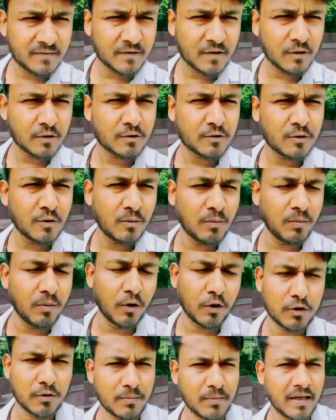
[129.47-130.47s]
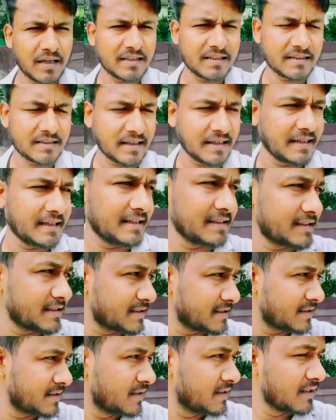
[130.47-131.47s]
दोस्तों बहुत मान्यता है इस
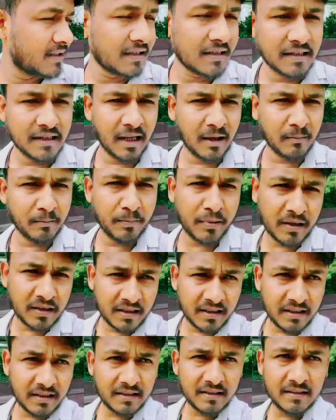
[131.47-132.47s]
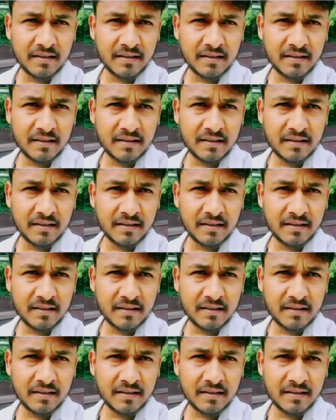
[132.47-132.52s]
टेम्पल की